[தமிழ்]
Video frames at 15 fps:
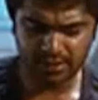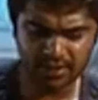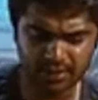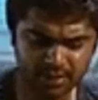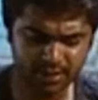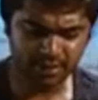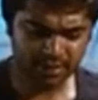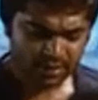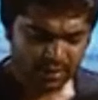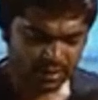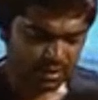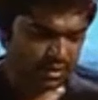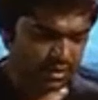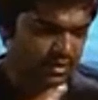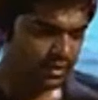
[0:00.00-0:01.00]
என்கிட்ட யாருமே
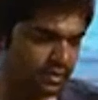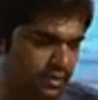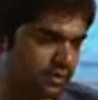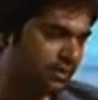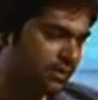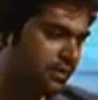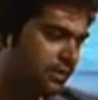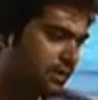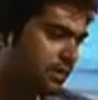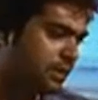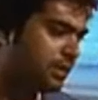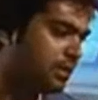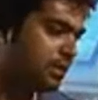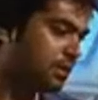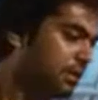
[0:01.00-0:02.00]
கொடுக்கல என்கிட்டையும் கையில் முதலீடு